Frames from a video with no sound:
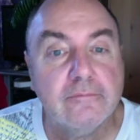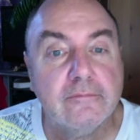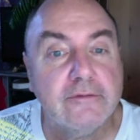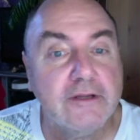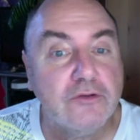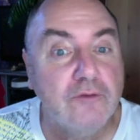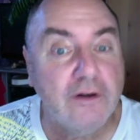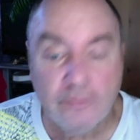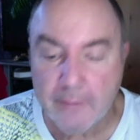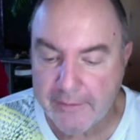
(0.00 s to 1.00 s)
cette nouvelle
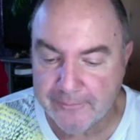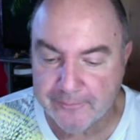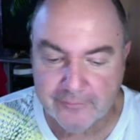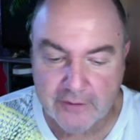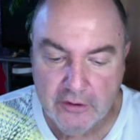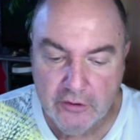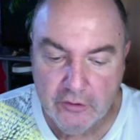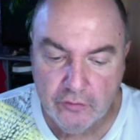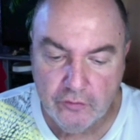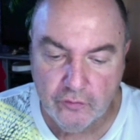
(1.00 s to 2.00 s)
semaine.
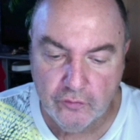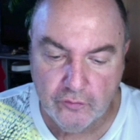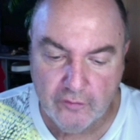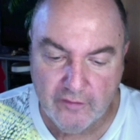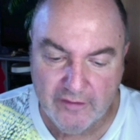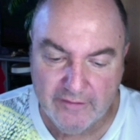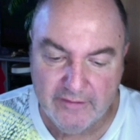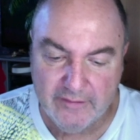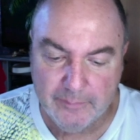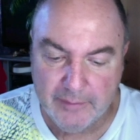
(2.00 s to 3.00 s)
Donc on va voir ce qui
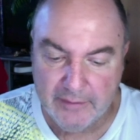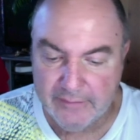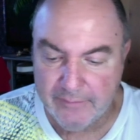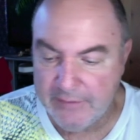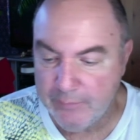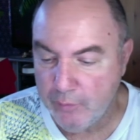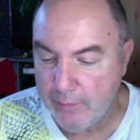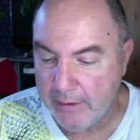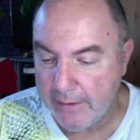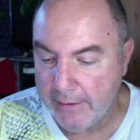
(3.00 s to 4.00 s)
se passe un petit peu
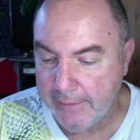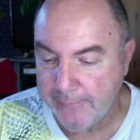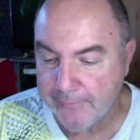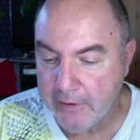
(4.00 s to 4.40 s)
par là.